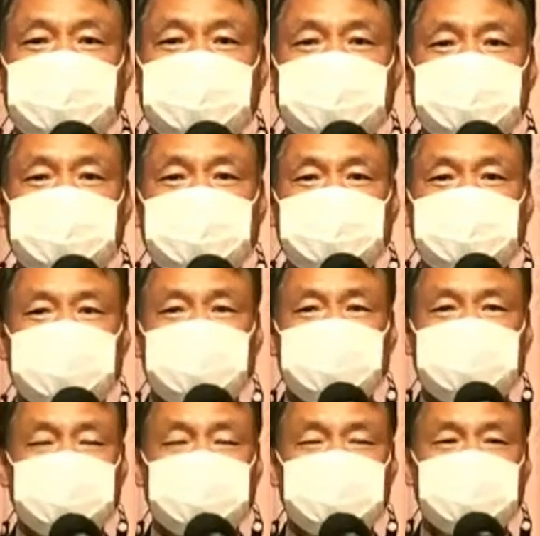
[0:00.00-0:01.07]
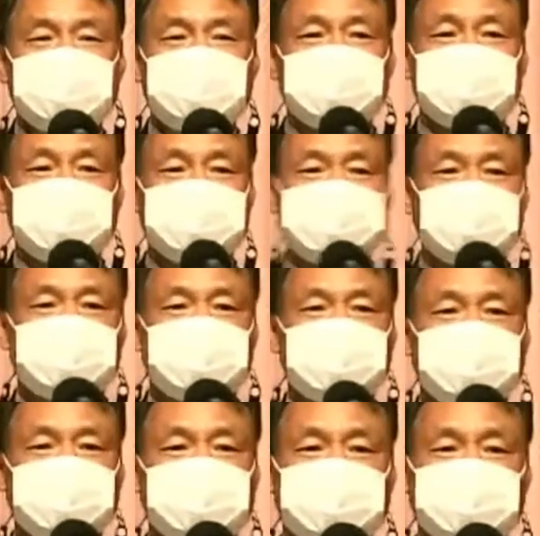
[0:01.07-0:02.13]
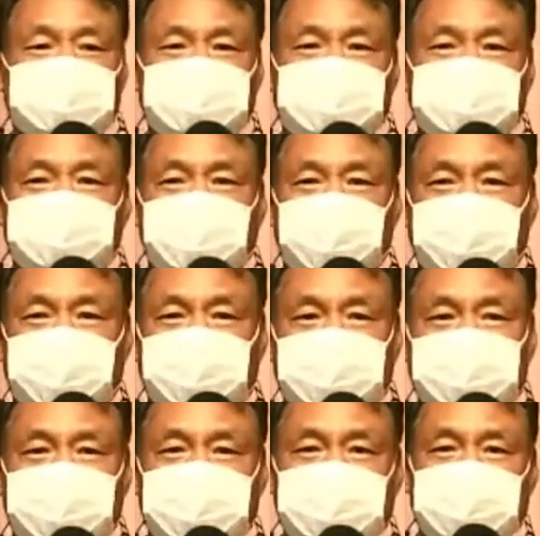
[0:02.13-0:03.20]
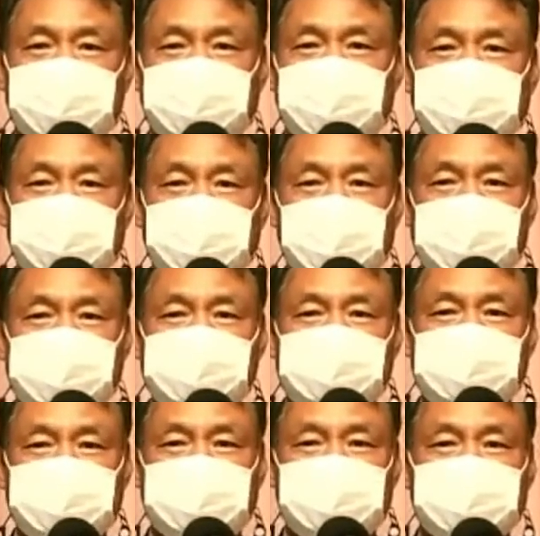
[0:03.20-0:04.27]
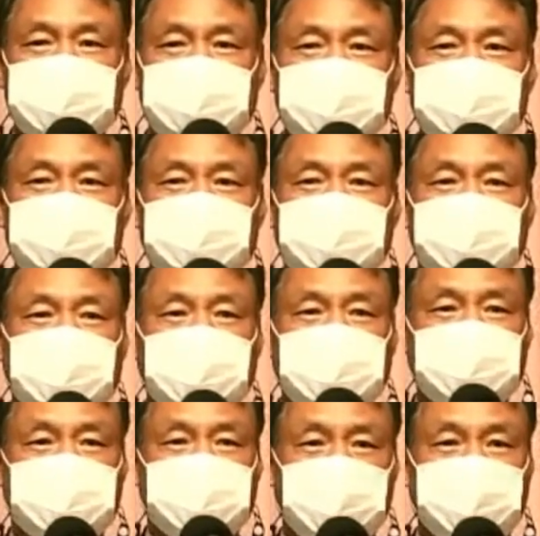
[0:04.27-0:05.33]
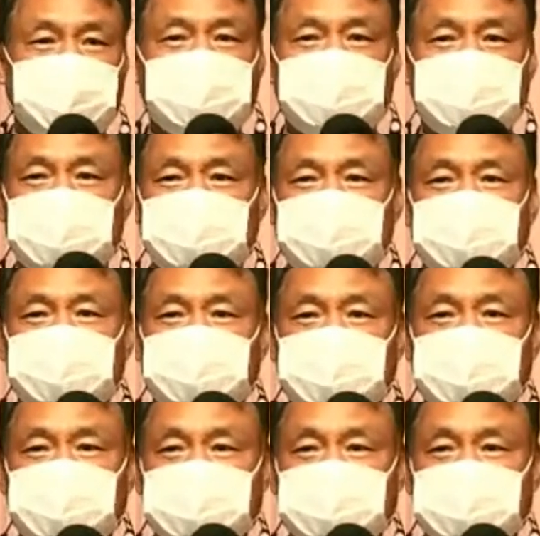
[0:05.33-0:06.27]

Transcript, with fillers: 어, 복음을 먼저 받은 나라에서 와서 복음을 전해줬더니